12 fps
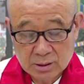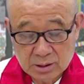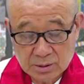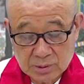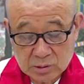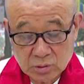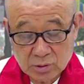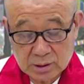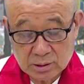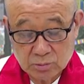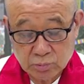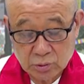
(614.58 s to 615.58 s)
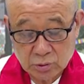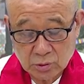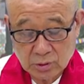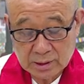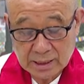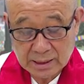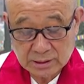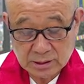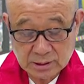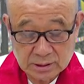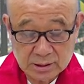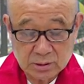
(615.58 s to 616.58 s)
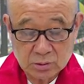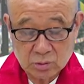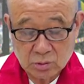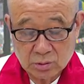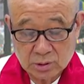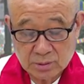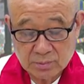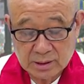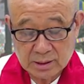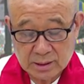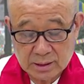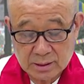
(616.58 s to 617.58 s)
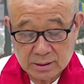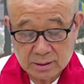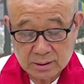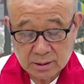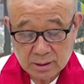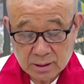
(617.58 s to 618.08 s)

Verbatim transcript: 티베트로 왔던 불교가 다시 이제는 또 히말라야를